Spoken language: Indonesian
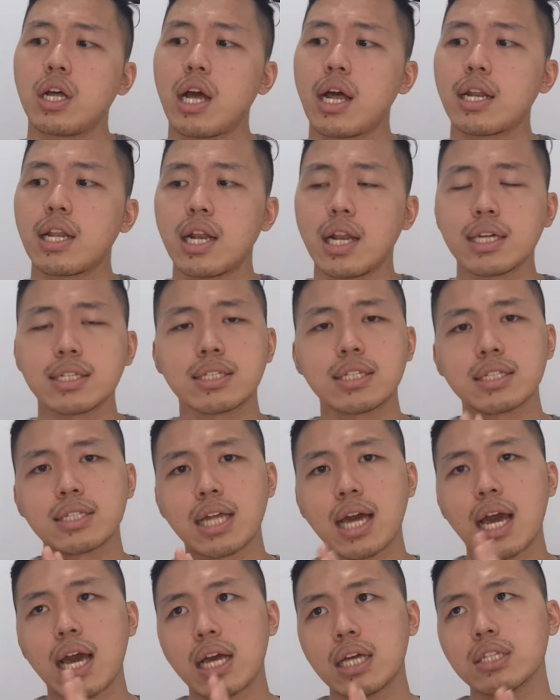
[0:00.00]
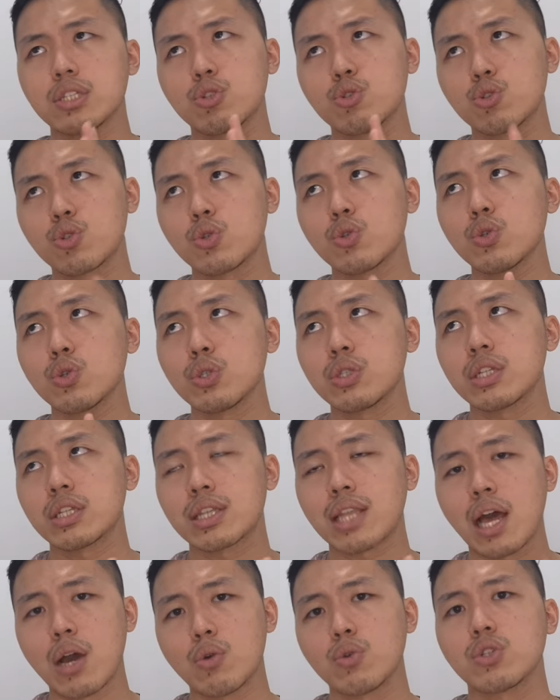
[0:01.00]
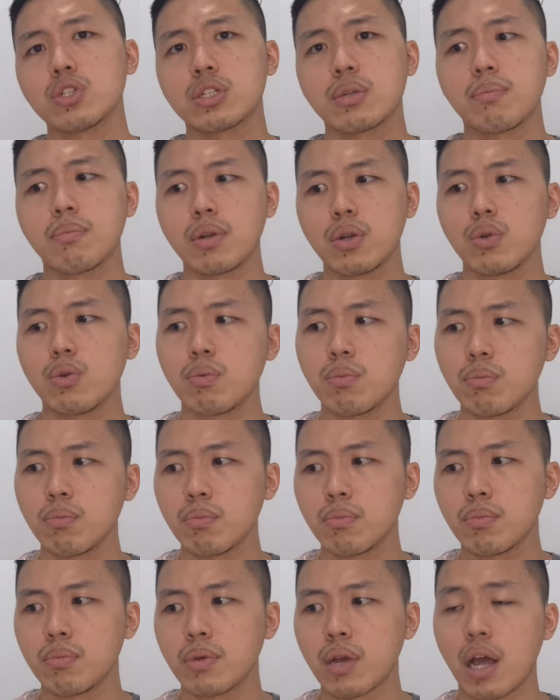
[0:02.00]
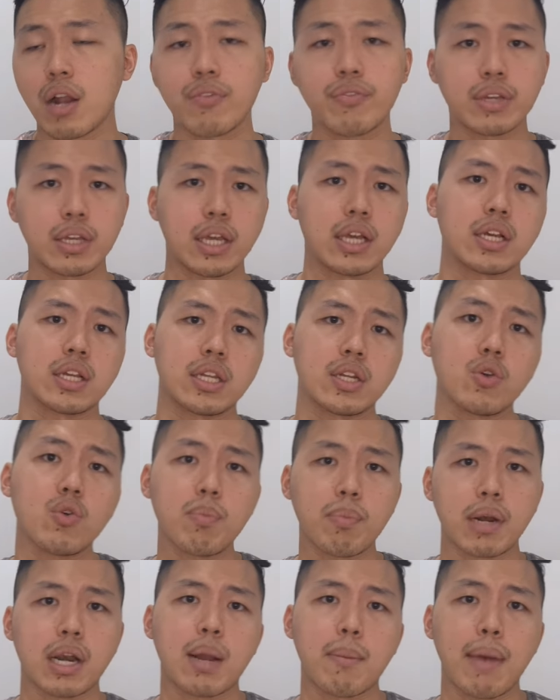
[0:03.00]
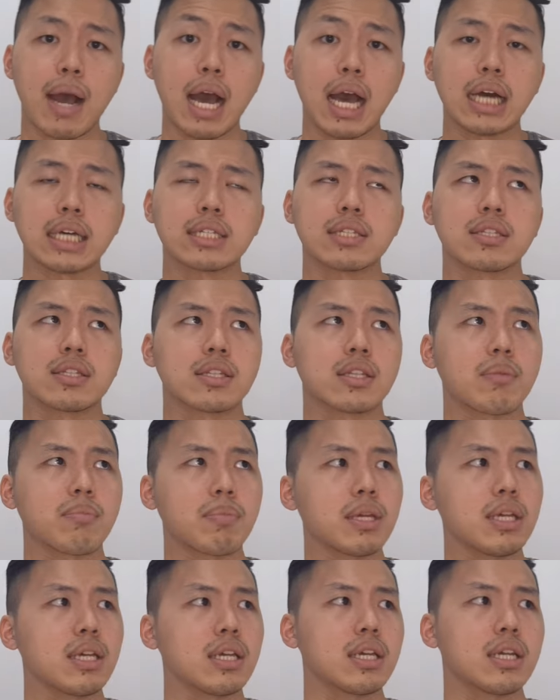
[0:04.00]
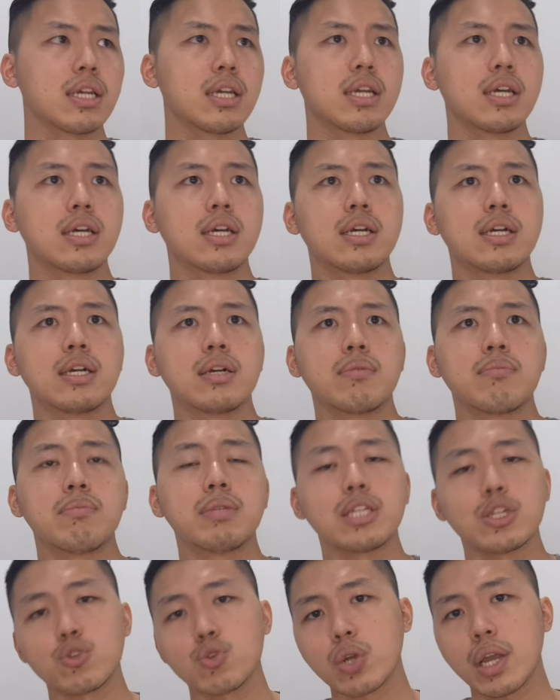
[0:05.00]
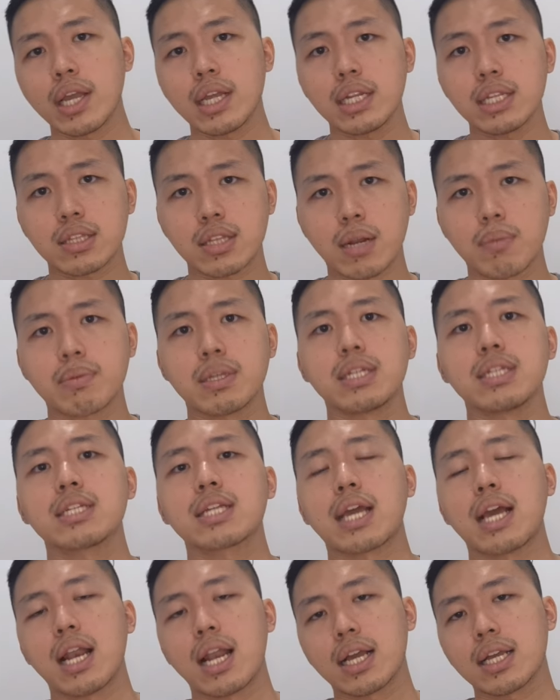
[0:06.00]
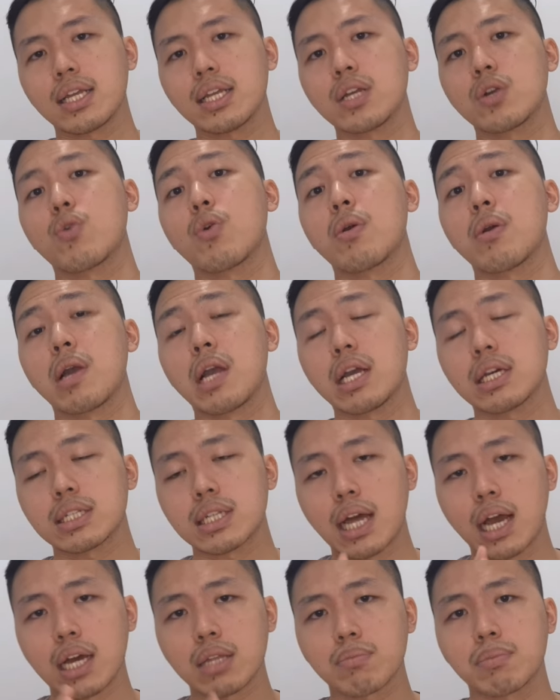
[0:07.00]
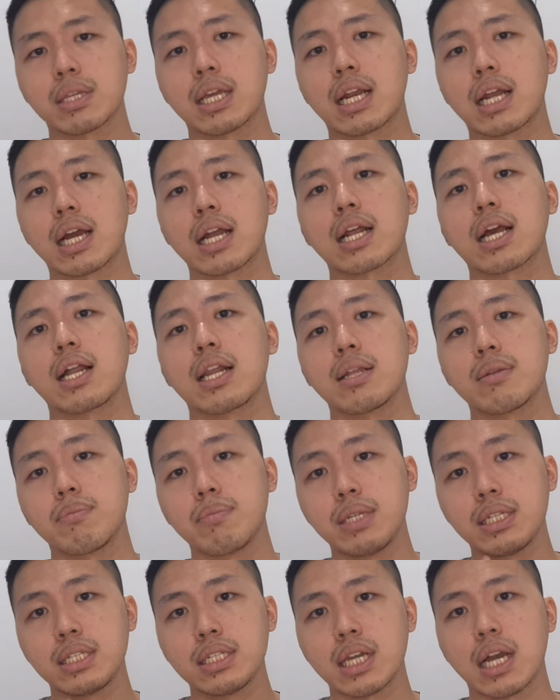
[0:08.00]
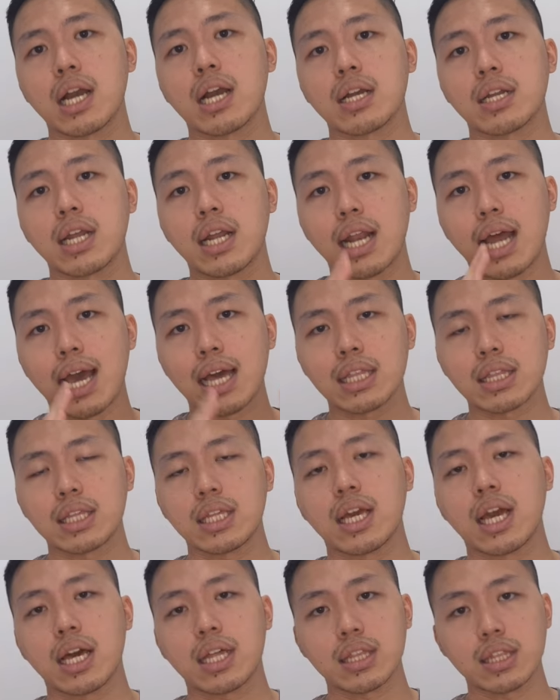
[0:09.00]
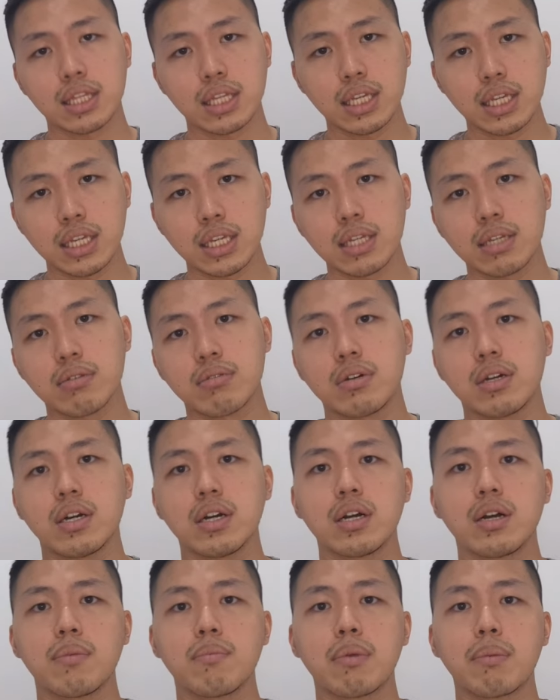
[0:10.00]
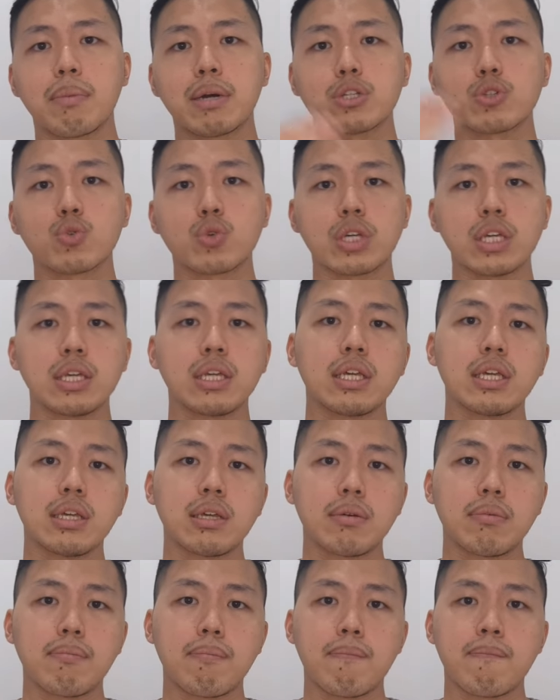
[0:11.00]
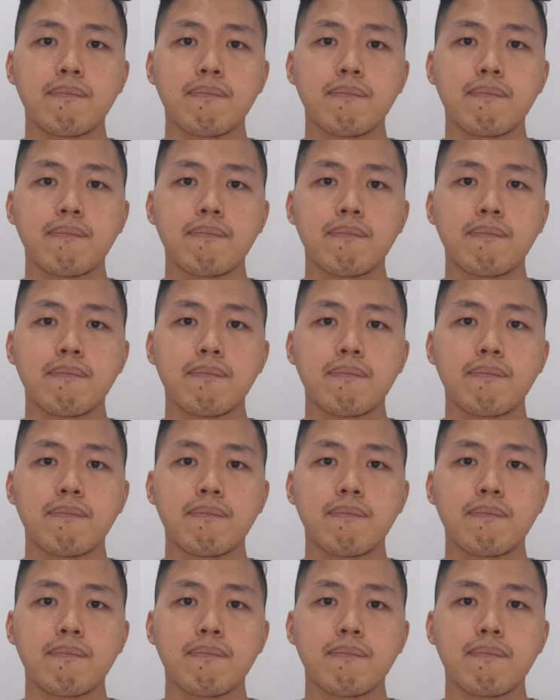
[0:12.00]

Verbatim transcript: adalah sesa, justru setahun sebelum halvingnya ini gue pernah bahas tetapi bisa juga ini trap. Jadi sekali lagi gue sangat menyarankan kalian bijak dan hati-hati uh, memasuki